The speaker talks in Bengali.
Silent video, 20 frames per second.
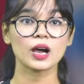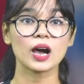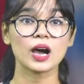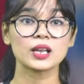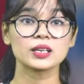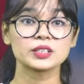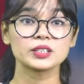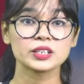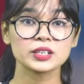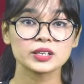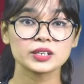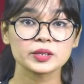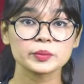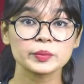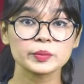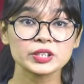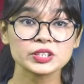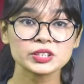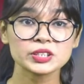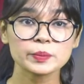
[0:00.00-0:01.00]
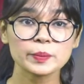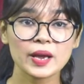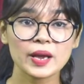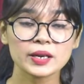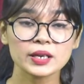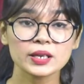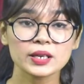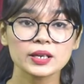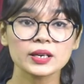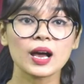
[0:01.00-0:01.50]
আল রিহলার বৃষ্টি
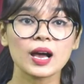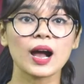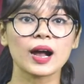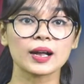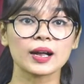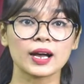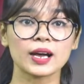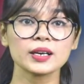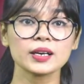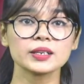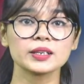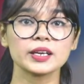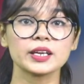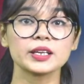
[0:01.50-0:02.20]
প্যানেলের আকার